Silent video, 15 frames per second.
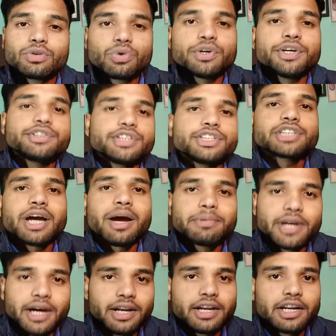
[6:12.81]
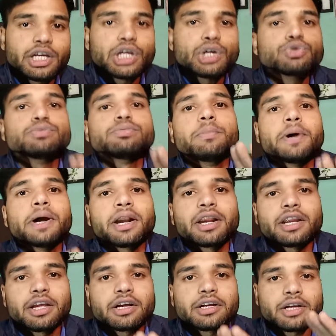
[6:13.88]
तो इस चीज़ का आप ध्यान रखें उसमें
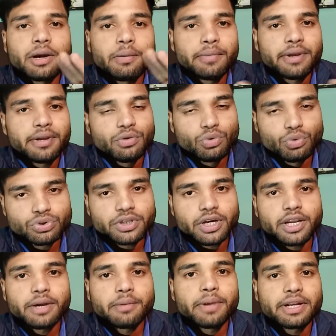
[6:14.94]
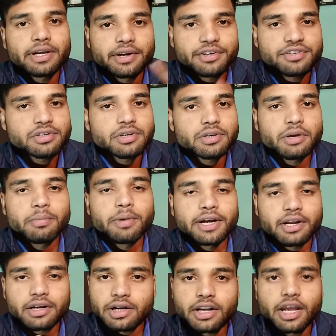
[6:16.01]
बाटर का कम यूज़ करें बल्कि डिस्टिल
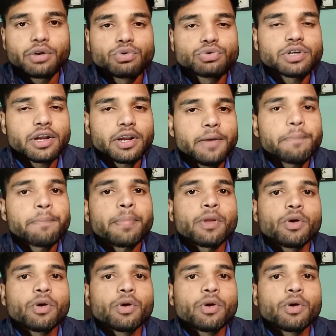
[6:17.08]
बाटर का ना यूज़ करें